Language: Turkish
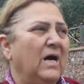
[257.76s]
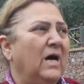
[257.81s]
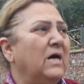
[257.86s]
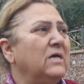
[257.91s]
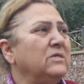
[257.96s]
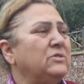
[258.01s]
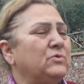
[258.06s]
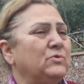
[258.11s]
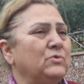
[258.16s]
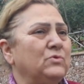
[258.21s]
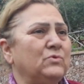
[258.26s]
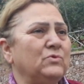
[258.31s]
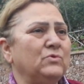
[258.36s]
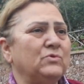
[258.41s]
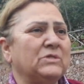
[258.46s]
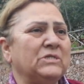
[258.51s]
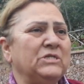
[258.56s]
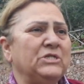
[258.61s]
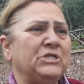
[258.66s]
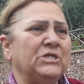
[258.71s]
Aç
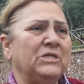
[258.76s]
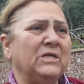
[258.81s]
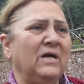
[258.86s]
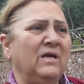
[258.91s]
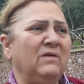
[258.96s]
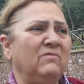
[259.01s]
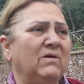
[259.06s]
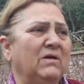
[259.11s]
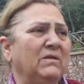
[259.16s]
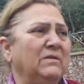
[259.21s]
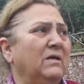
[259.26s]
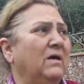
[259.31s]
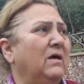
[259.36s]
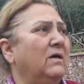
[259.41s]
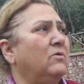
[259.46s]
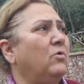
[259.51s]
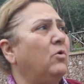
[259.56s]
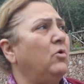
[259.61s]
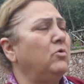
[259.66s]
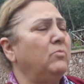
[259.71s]
susuz kışın
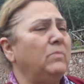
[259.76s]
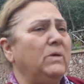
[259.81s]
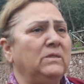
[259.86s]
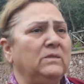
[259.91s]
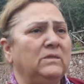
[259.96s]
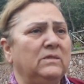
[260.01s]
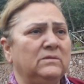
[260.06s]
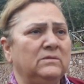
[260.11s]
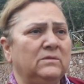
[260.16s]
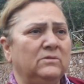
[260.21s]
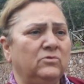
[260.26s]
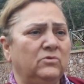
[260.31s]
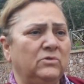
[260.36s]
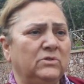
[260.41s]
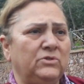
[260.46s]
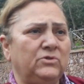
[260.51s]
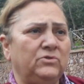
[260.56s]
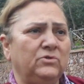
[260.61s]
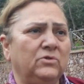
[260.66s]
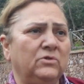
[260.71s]
hayvanlar ormanlarda
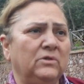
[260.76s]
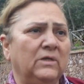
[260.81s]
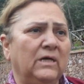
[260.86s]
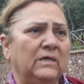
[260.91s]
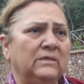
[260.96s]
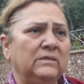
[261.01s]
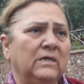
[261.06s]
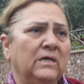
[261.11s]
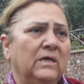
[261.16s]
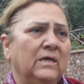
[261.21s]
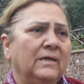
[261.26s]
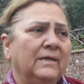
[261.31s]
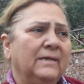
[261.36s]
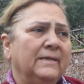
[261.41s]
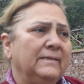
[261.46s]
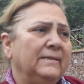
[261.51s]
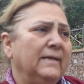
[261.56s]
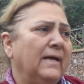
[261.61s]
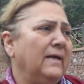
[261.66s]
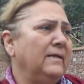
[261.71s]
dolaşıyorlar.
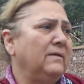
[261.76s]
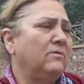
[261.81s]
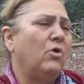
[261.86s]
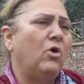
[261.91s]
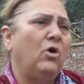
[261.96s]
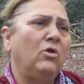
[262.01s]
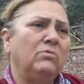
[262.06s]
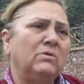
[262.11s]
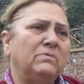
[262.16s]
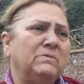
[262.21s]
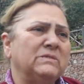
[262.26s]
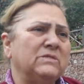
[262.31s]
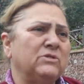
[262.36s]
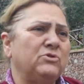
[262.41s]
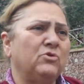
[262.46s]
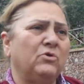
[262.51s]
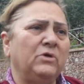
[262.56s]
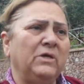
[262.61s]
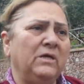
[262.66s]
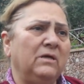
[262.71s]
Yani olmaması
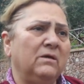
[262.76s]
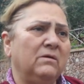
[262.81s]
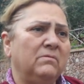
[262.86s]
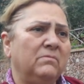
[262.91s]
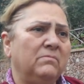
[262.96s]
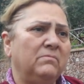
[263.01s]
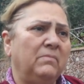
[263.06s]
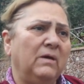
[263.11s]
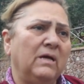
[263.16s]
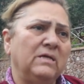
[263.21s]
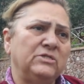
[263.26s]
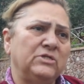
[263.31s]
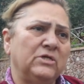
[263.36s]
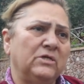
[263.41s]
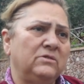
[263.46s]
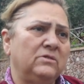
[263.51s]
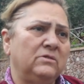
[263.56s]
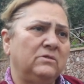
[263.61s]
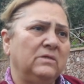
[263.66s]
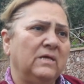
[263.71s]
çok iyi bence.
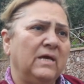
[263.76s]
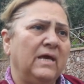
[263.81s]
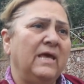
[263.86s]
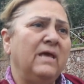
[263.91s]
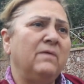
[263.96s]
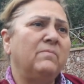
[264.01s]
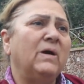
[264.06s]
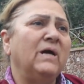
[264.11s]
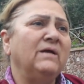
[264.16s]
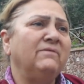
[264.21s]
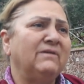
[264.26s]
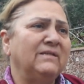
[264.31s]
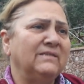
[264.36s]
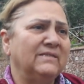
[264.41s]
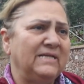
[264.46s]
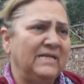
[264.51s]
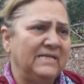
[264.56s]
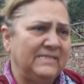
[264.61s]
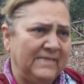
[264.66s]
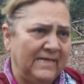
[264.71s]
Hem
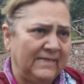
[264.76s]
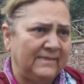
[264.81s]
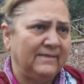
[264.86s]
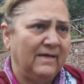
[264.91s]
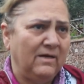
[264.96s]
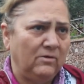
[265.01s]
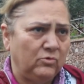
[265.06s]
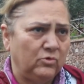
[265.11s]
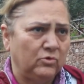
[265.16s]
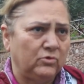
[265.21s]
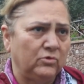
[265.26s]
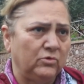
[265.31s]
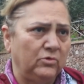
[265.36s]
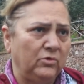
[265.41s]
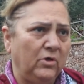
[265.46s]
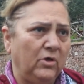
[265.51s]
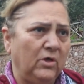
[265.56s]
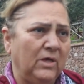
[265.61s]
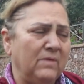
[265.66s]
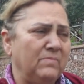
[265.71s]
hayvanlar eziyetten
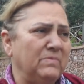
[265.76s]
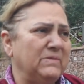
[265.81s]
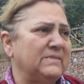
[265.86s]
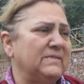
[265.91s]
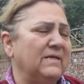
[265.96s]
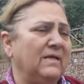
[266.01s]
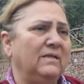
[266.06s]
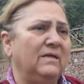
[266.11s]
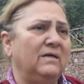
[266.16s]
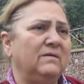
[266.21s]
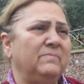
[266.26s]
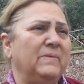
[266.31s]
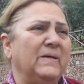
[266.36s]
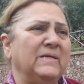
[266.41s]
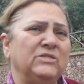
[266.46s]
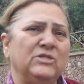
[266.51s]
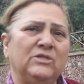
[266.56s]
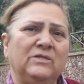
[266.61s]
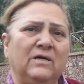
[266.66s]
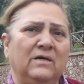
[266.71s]
kurtuluyor hem insanlar
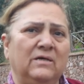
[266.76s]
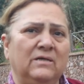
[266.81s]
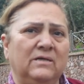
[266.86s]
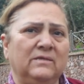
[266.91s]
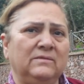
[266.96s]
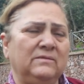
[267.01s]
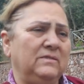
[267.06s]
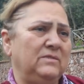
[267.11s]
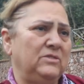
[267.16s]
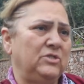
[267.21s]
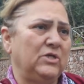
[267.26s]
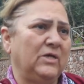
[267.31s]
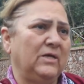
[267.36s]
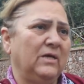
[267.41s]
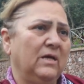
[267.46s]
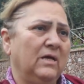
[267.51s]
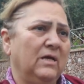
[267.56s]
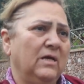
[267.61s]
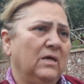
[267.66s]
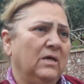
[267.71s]
bence daha rahat edecek.
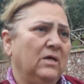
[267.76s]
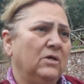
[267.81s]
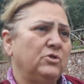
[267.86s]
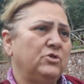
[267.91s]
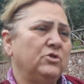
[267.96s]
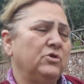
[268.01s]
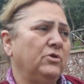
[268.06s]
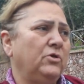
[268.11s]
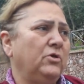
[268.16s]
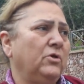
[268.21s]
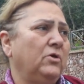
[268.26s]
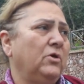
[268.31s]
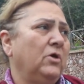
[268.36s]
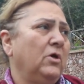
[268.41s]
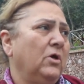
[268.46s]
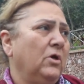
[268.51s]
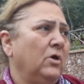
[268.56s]
Çünkü